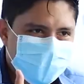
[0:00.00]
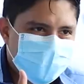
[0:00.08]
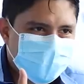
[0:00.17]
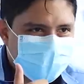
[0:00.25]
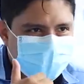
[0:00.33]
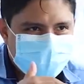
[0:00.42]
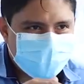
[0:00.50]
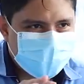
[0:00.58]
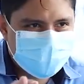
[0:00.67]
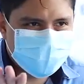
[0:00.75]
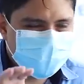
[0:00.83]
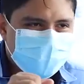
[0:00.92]
la Defensa
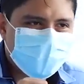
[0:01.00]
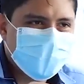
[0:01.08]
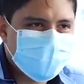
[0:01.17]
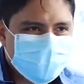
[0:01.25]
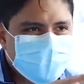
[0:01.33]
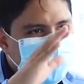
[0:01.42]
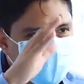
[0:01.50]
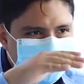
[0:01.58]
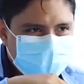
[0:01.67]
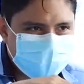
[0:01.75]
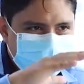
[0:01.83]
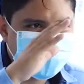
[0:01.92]
del Contribuyente,
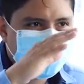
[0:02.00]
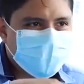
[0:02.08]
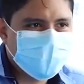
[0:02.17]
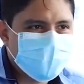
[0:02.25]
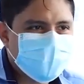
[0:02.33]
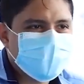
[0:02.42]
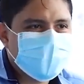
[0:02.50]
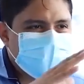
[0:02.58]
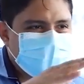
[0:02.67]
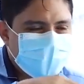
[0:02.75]
donde de manera